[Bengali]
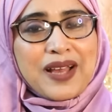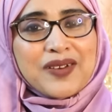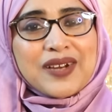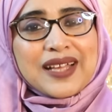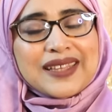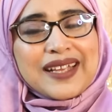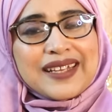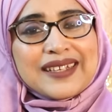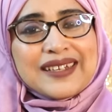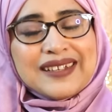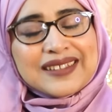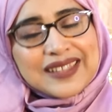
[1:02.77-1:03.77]
ভালো না
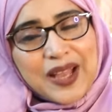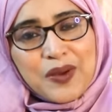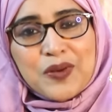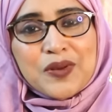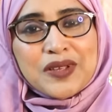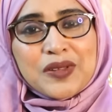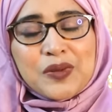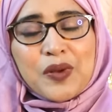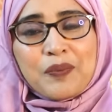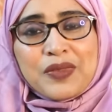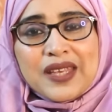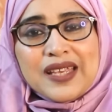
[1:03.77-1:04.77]
থাকেন তাহলেও কিন্তু
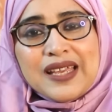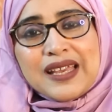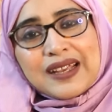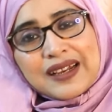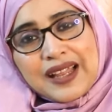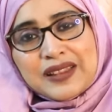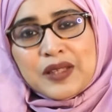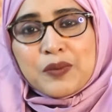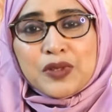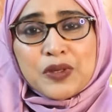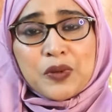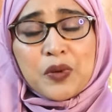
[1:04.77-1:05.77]
আপনি
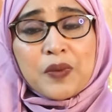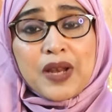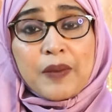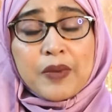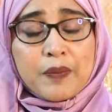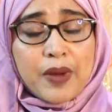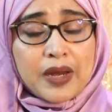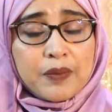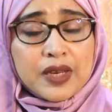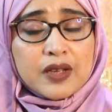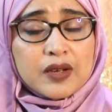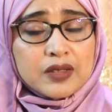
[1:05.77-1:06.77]
ক্লান্তিবোধই করবেন আমি
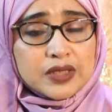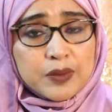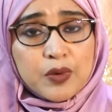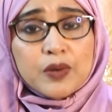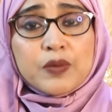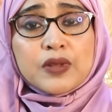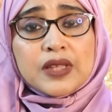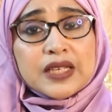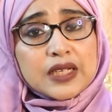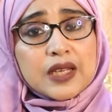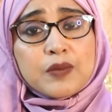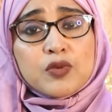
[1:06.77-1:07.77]
পারিবারিক জীবন বলতে
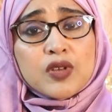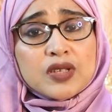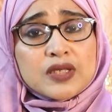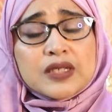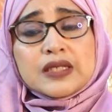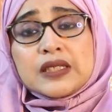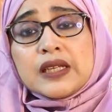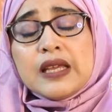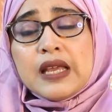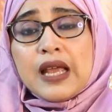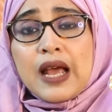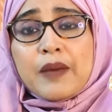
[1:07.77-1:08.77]
এটাকেই বোঝাচ্ছি যে
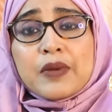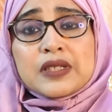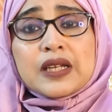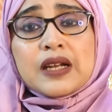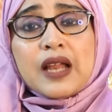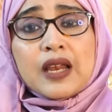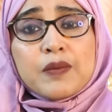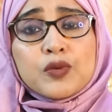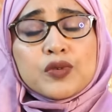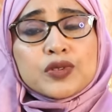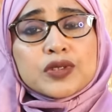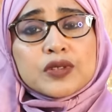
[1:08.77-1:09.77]
আমরা যারা নারী
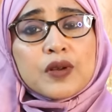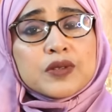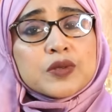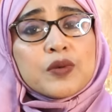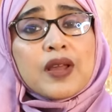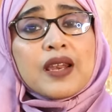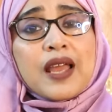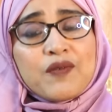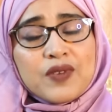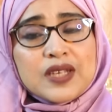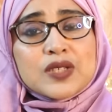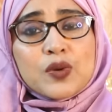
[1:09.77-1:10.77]
পুরুষ কনজুগার
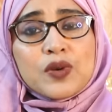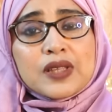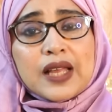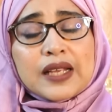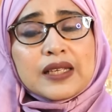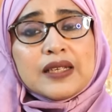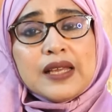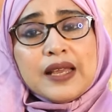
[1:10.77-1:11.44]
লাইফ লিড করে থাকি